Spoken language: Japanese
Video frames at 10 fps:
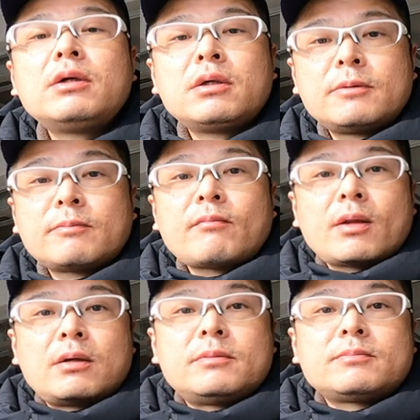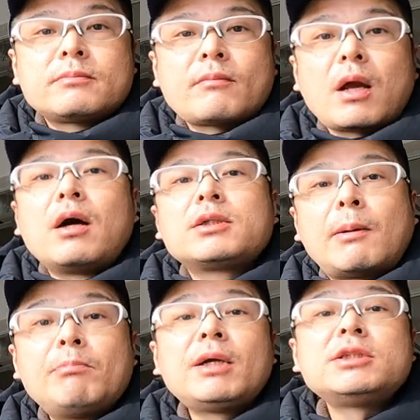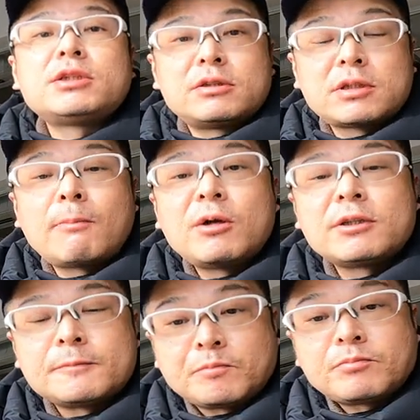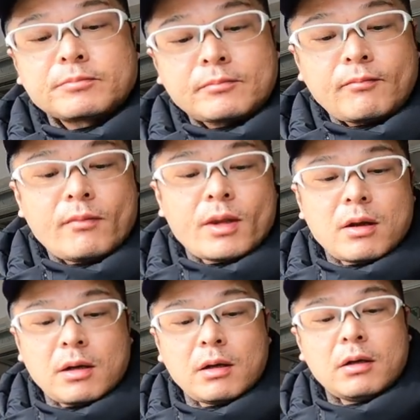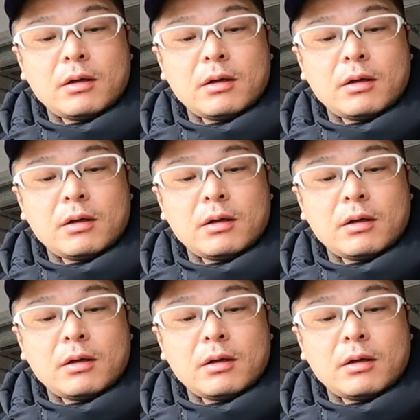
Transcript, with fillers: く最強の存在という意味だそうで、すごいネーミング